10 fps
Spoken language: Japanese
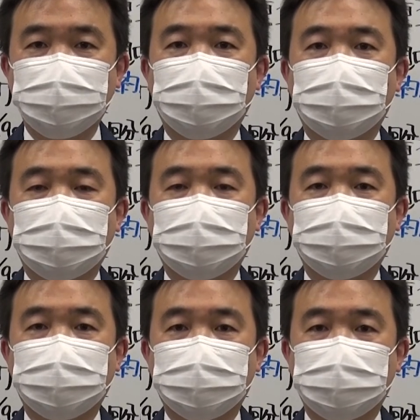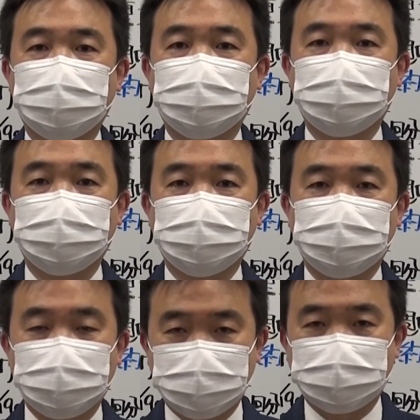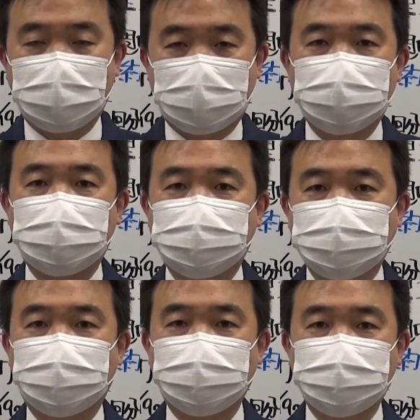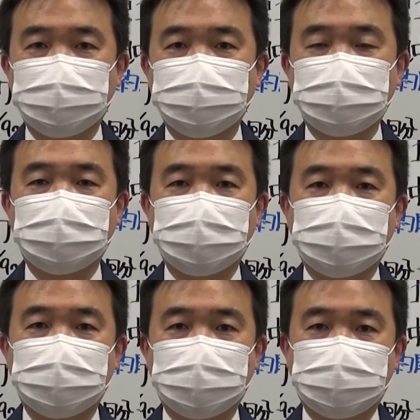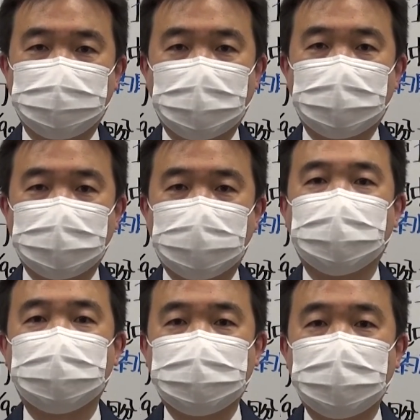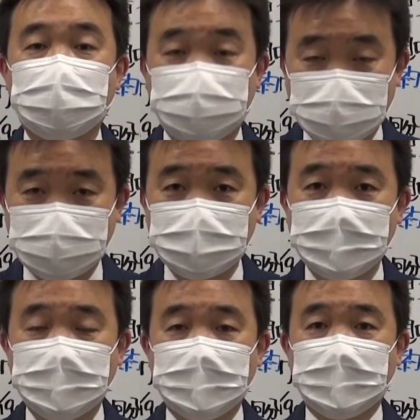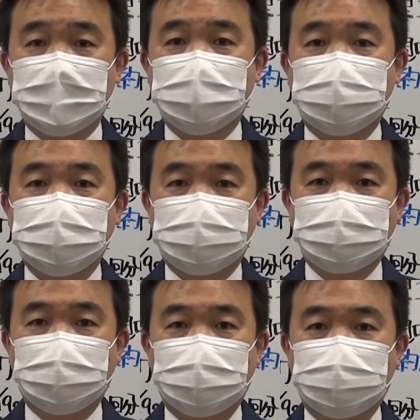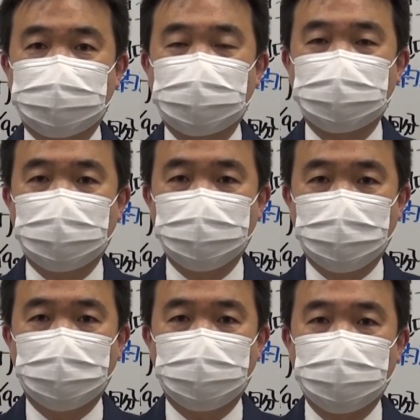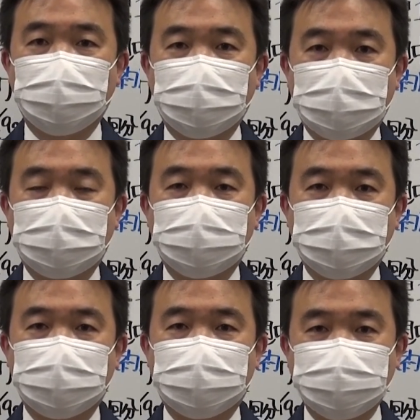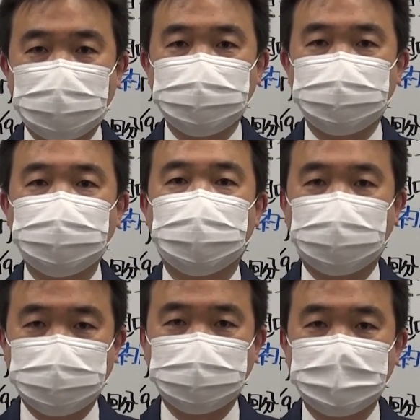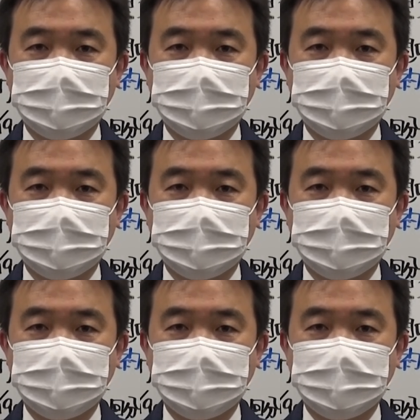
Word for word: にも流れてくるというふうにこれは考えています。いっとさんけんもこれから必ず増えてくる。